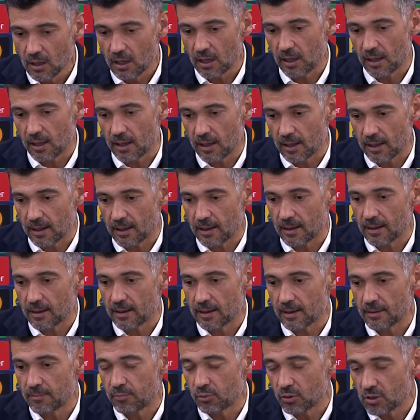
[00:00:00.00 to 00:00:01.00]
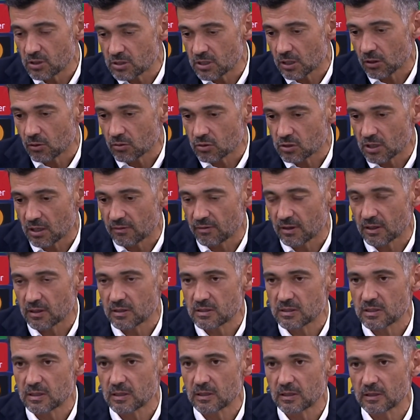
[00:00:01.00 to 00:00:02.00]
Ah, por isso é que eu estava a
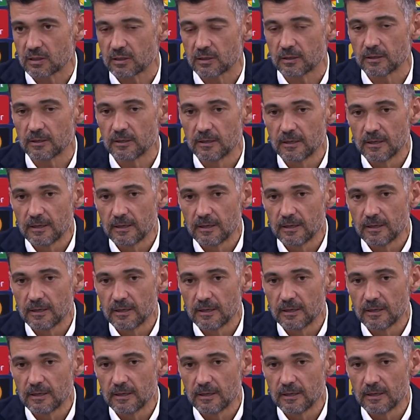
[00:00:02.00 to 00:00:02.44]
dizer que